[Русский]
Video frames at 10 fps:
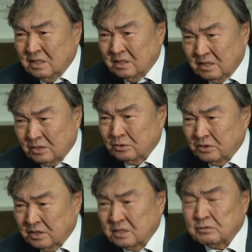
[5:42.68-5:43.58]
такой
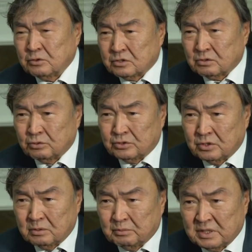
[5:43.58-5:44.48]
рядовой
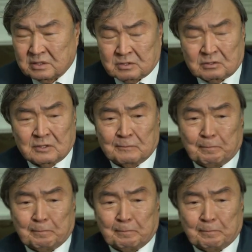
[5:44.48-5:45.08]
случай произошел.